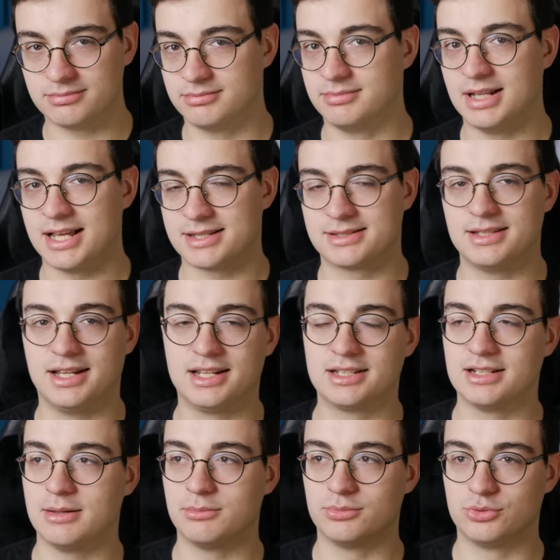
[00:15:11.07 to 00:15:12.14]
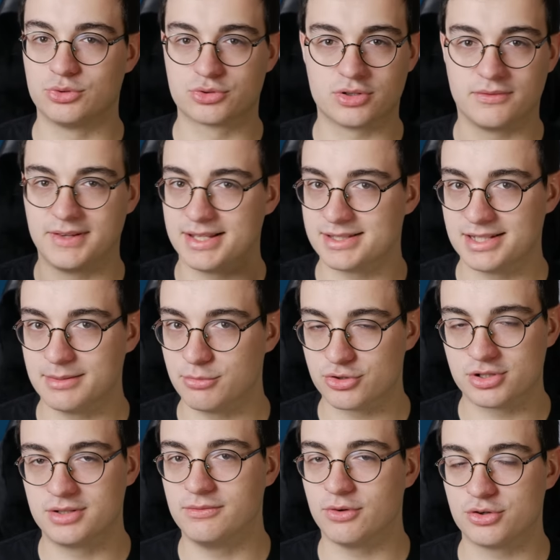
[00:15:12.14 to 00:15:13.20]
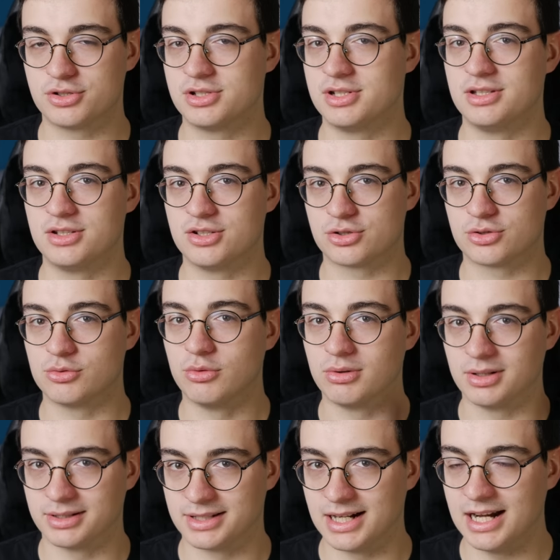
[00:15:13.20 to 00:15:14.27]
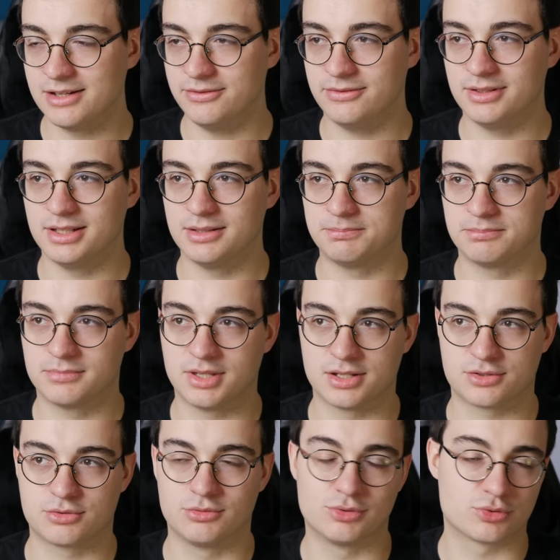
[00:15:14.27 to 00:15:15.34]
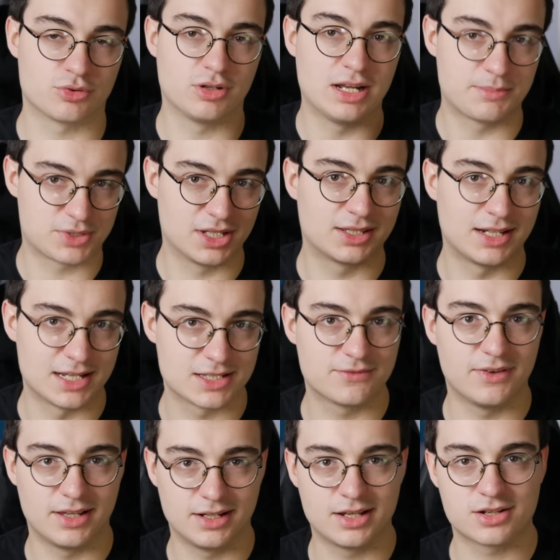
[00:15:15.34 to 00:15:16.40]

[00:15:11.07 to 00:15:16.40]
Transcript: NAS daje nam dużo więcej możliwości niż Google Drive i też dużo lepsze transfery,